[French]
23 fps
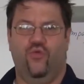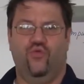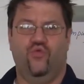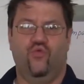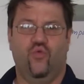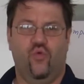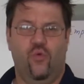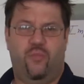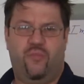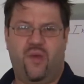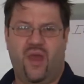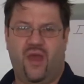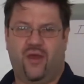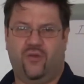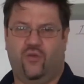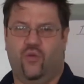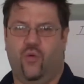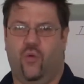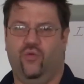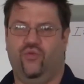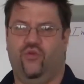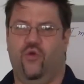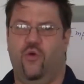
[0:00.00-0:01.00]
nous le
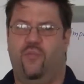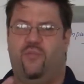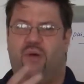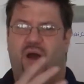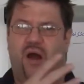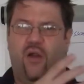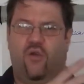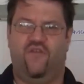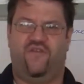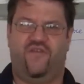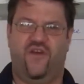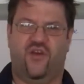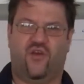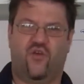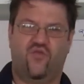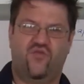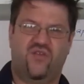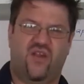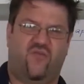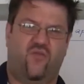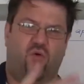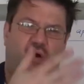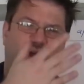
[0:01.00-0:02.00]
perdons de par le fait que
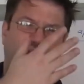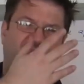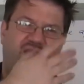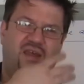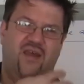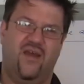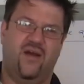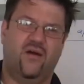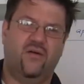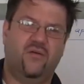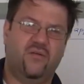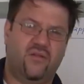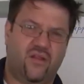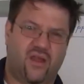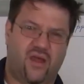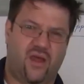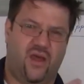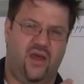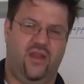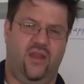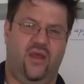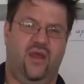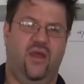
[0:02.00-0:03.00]
nous avons été
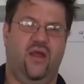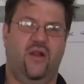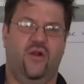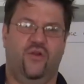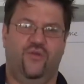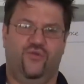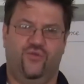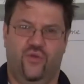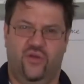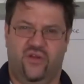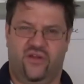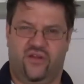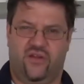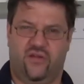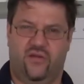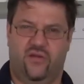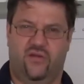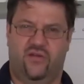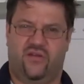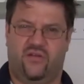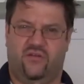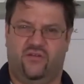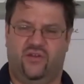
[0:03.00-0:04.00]
entraînés de
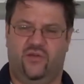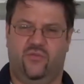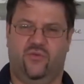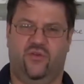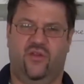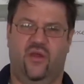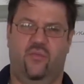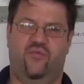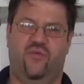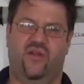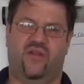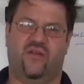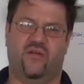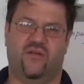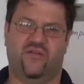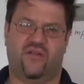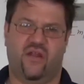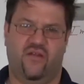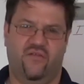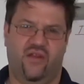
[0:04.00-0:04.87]
ce sentiment d'impuissance.